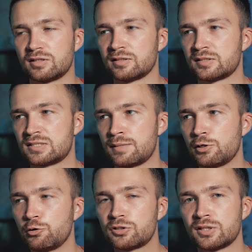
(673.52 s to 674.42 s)
Э,
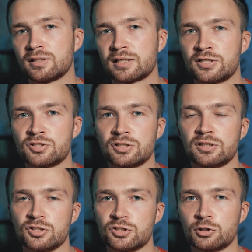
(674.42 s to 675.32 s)
Самые легкие это, конечно,
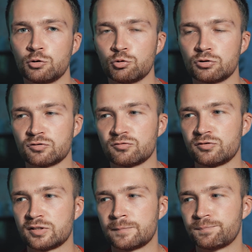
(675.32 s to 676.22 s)
наложить лут.
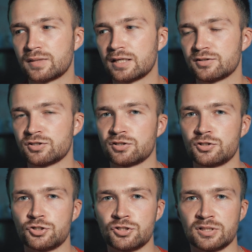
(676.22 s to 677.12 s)
Вы где-то
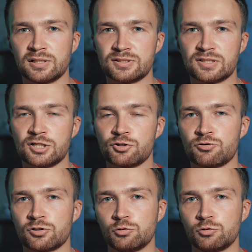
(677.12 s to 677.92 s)
ищете или скачиваете